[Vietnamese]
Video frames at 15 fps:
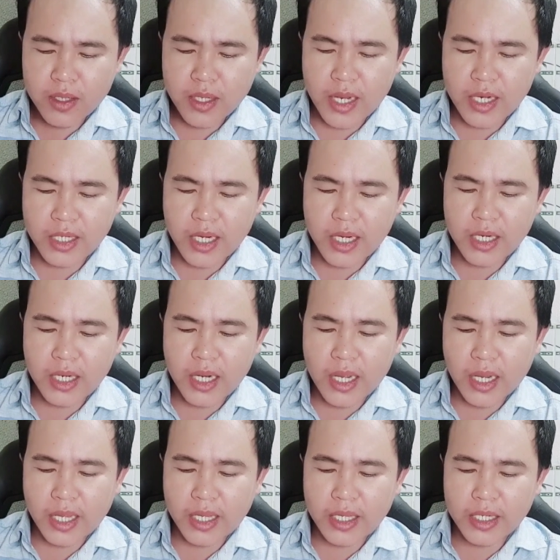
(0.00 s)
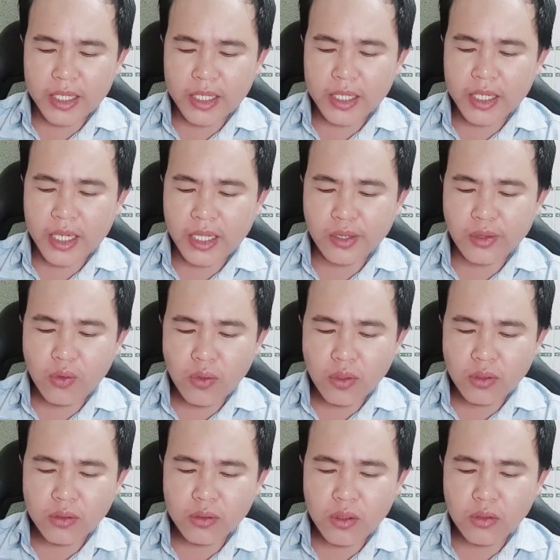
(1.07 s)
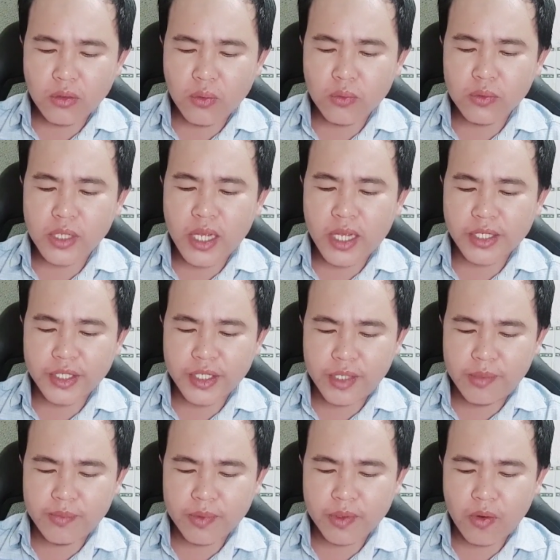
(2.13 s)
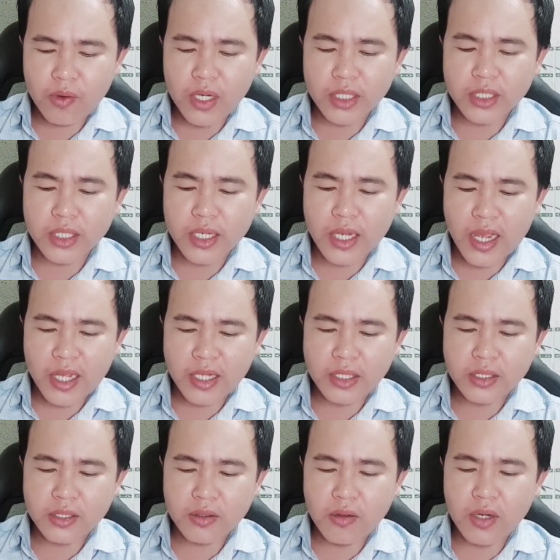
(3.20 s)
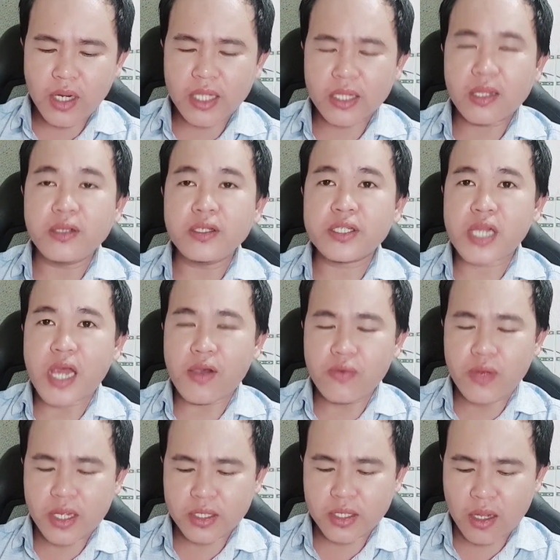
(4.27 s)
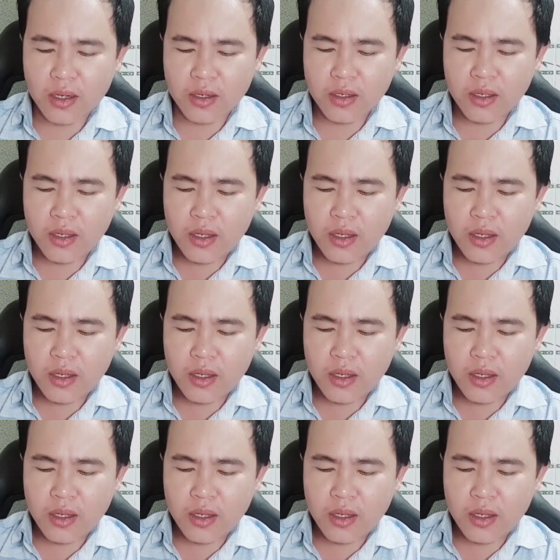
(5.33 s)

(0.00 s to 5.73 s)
ngày này là ngày canh túc nó thuộc về hành kim nó là trực khai nó là thứ sáu hàng tuần